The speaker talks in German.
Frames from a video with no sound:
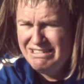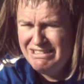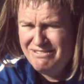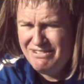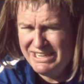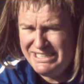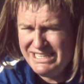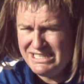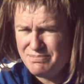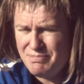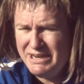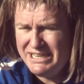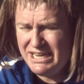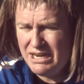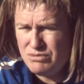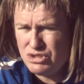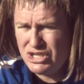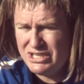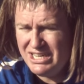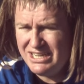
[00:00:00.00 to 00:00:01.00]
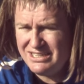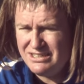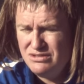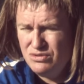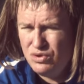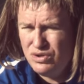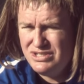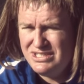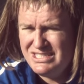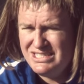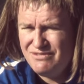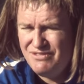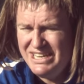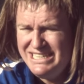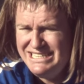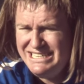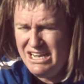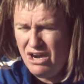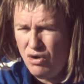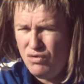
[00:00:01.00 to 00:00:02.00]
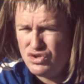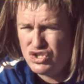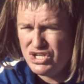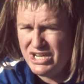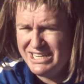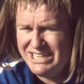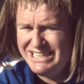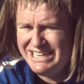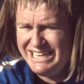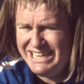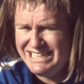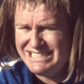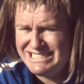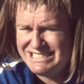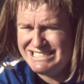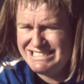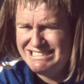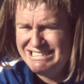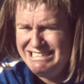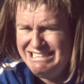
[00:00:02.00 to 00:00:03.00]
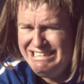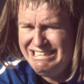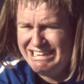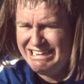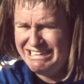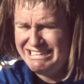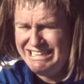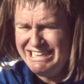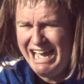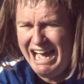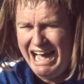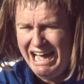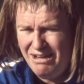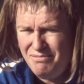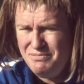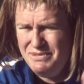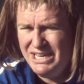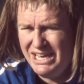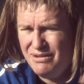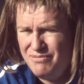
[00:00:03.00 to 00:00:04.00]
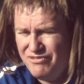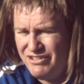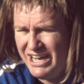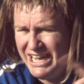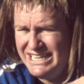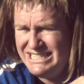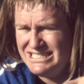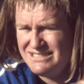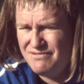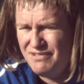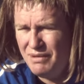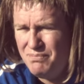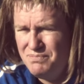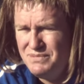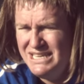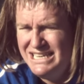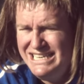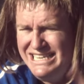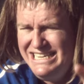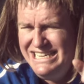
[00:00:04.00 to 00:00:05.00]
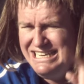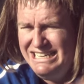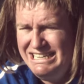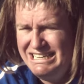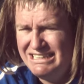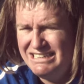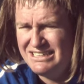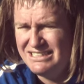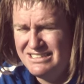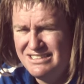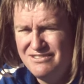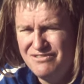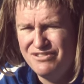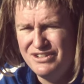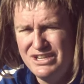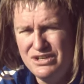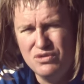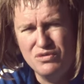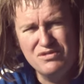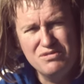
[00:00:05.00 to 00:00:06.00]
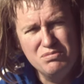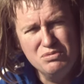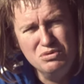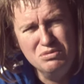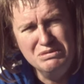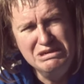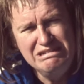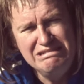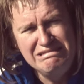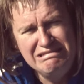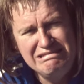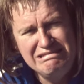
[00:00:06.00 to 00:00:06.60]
Wir jetzt bei Darmstadt 98, wenn die aufsteigen in der ersten Liga, die haben ja im Vereinswappen eine Lilie, das ist eine Friedhofsblume.